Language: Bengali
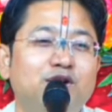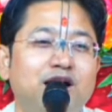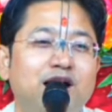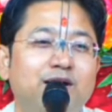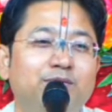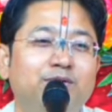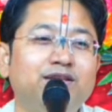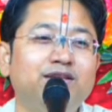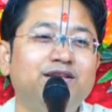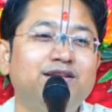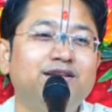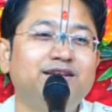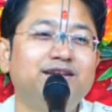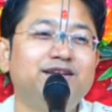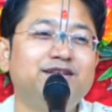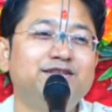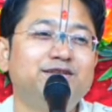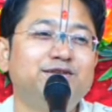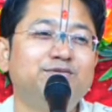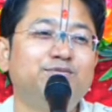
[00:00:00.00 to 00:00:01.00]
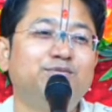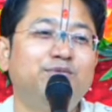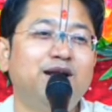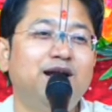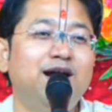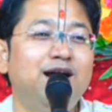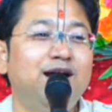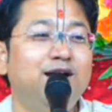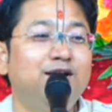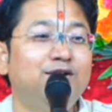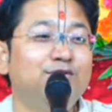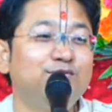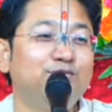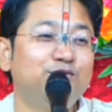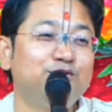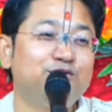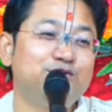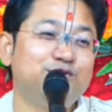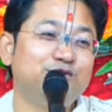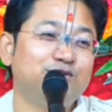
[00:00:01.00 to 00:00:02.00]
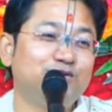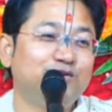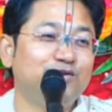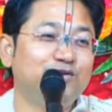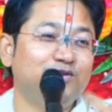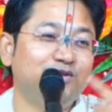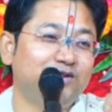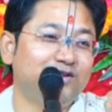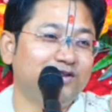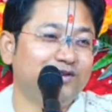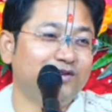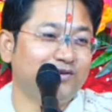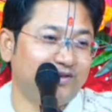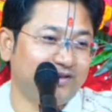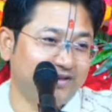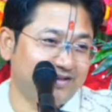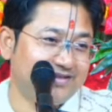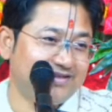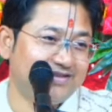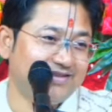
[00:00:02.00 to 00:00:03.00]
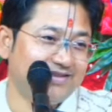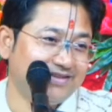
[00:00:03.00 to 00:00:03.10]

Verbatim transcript: আমাদেরকে নিজের প্রাণ পর্যন্ত দিতে হয়েছে